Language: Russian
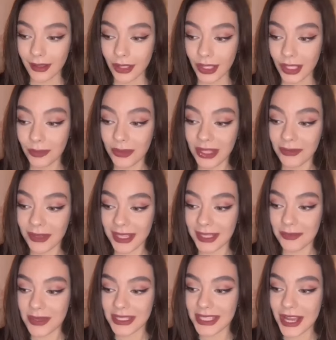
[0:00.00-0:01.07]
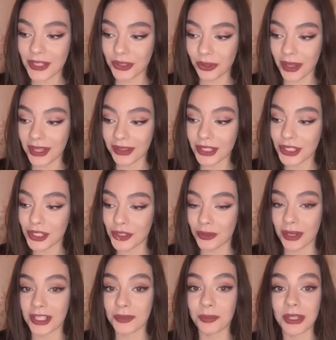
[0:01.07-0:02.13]
Им неведомо знать, что я тысячу
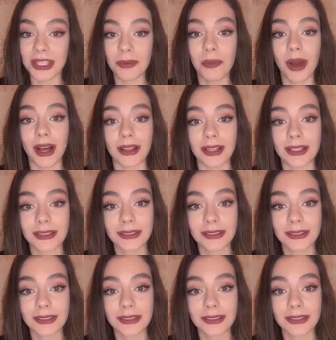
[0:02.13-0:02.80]
раз погибала,